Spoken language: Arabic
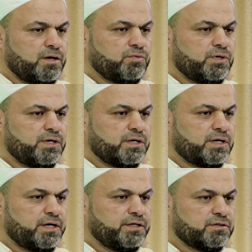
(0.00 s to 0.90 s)
أولا
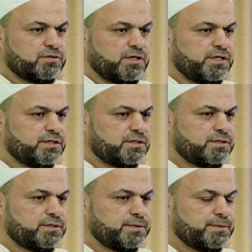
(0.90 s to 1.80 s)
كان
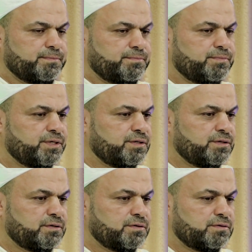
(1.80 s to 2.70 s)
ينطلق من